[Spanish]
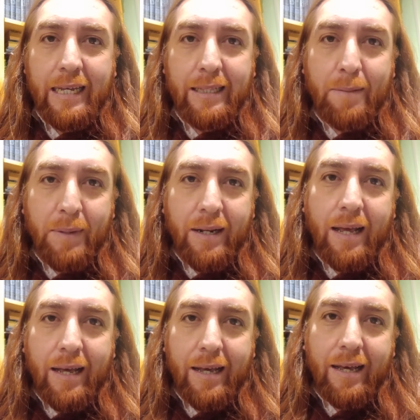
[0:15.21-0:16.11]
También
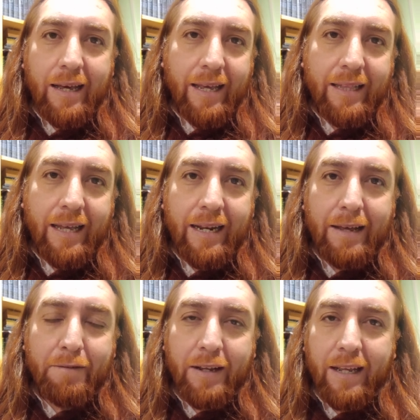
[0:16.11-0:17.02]
ah, está
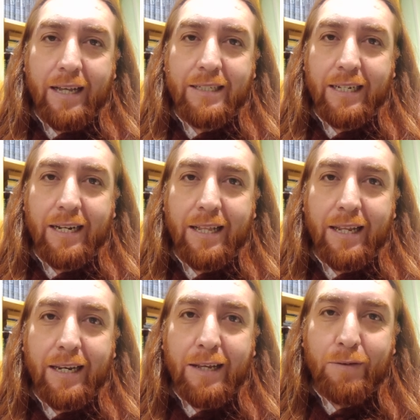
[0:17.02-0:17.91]
la Feria Chilena
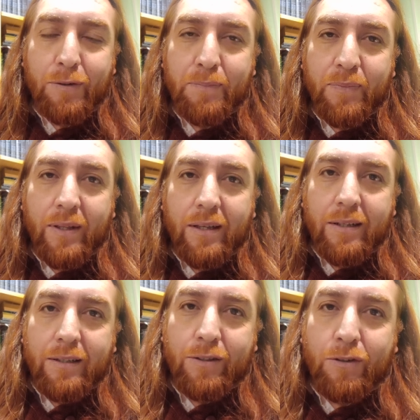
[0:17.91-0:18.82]
del Libro,
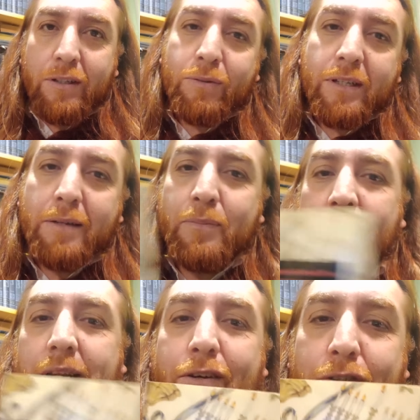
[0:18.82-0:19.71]
donde ustedes
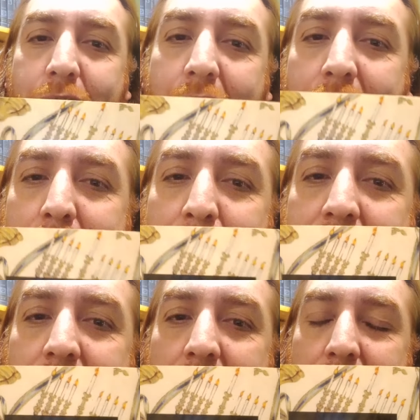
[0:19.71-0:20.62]
pueden encontrar este
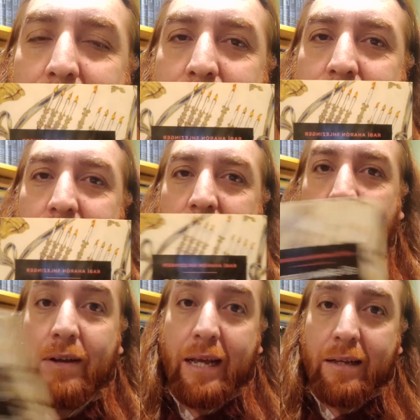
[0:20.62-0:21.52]
material.
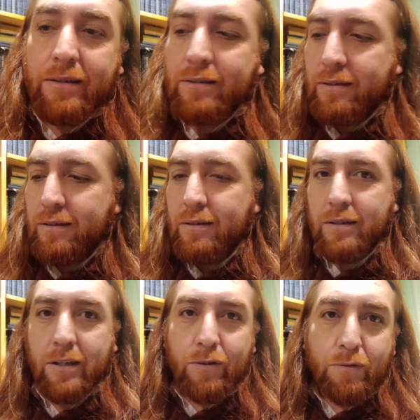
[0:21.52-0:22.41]
Ahora,
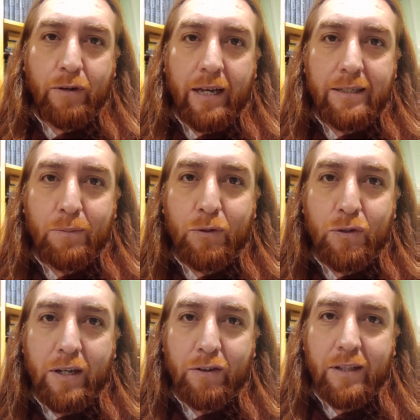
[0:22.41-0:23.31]
esto fue hace
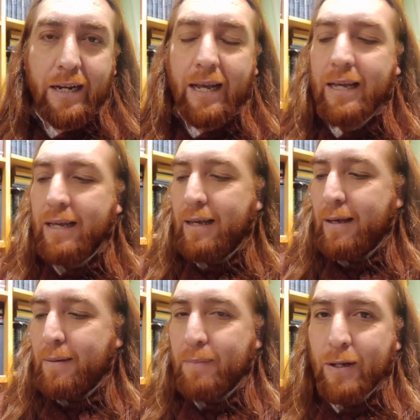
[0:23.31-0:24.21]
muchos años atrás,
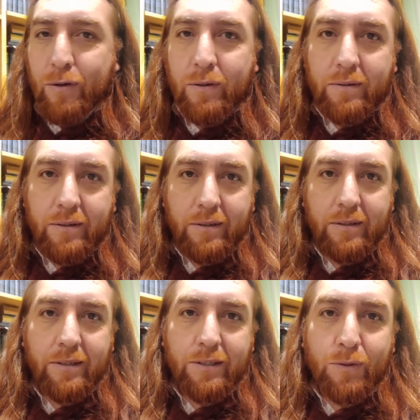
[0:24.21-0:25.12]
pero
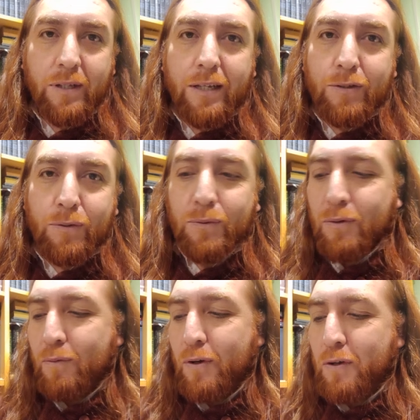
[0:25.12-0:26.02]
si ustedes son
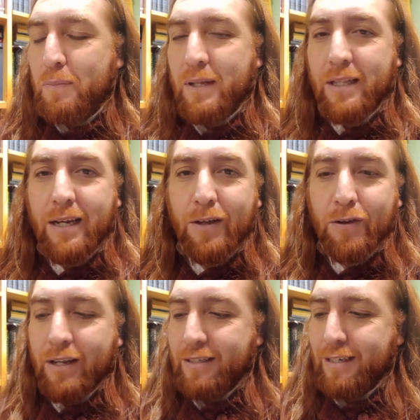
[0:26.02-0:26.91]
unos buenos
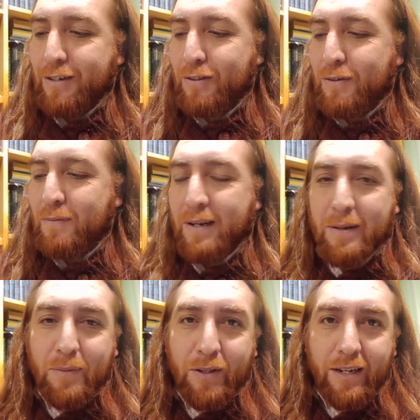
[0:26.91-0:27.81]
investigadores, ¿cierto?, Van
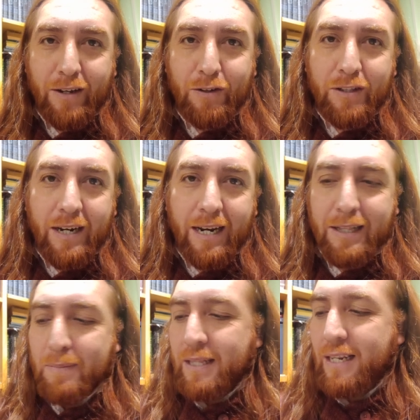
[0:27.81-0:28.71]
a poder encontrar
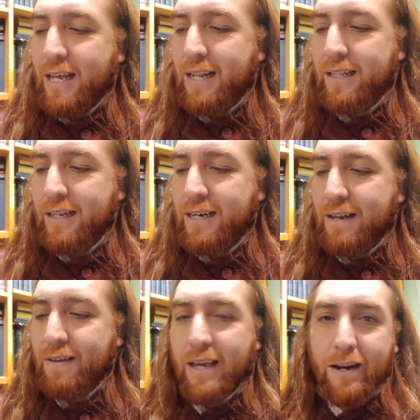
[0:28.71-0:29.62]
este material del
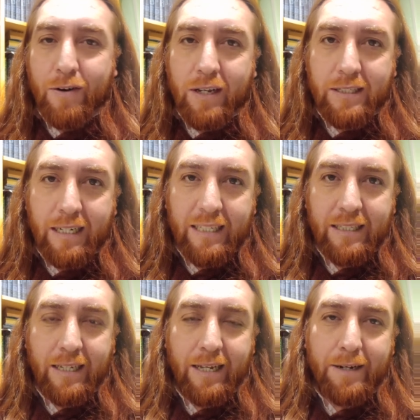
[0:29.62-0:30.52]
rabí Aaron
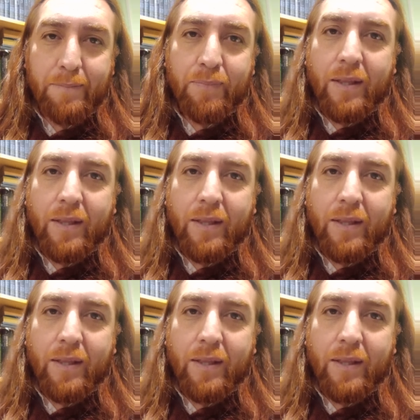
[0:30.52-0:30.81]
Schlesinger.